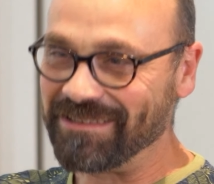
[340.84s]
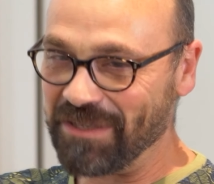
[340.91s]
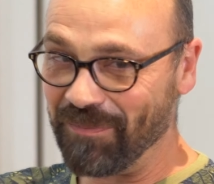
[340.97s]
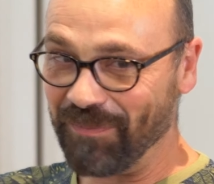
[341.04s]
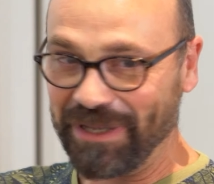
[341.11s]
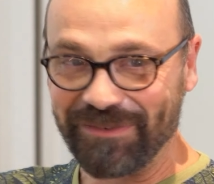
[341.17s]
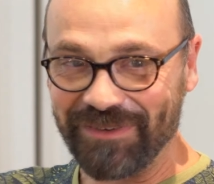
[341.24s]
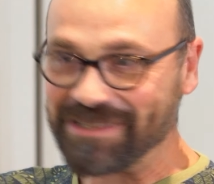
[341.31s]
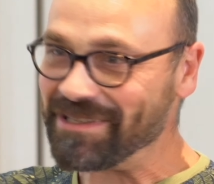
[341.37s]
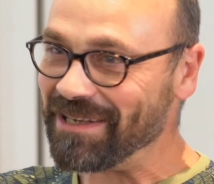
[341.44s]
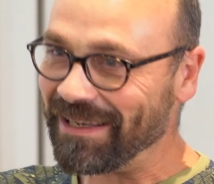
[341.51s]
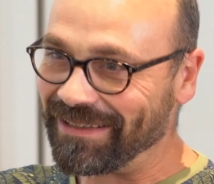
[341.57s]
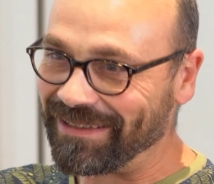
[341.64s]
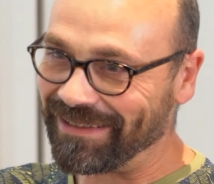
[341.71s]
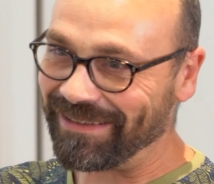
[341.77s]
ça va pas être
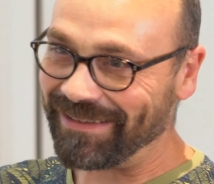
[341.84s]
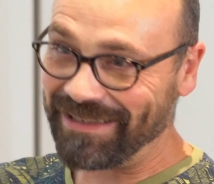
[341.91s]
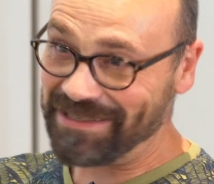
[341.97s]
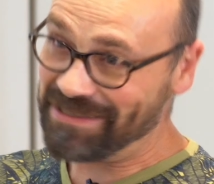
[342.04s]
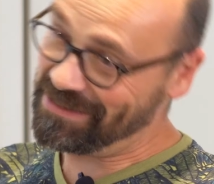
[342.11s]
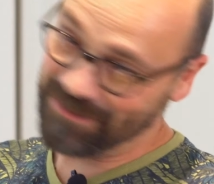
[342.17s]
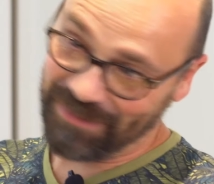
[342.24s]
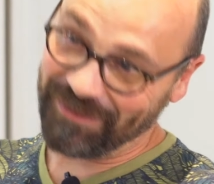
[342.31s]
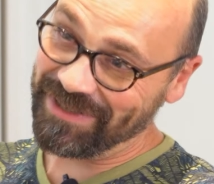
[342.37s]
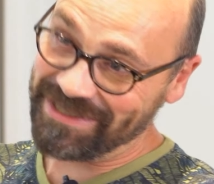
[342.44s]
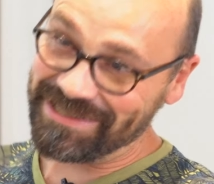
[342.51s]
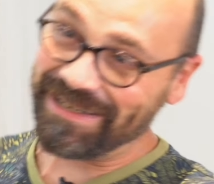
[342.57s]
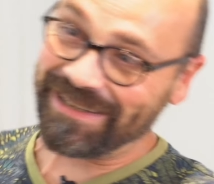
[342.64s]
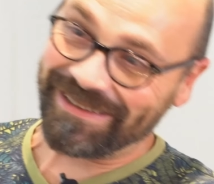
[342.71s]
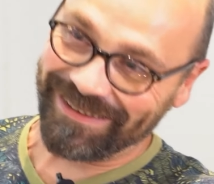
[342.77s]
facile à écrire et c'est pas
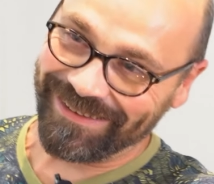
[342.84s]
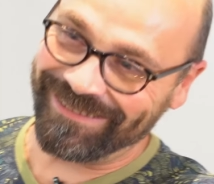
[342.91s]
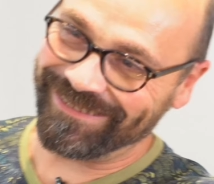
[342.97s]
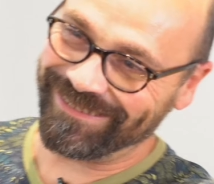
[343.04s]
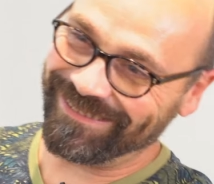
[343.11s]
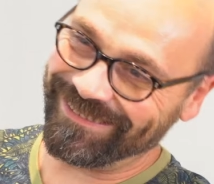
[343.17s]
facile à lire.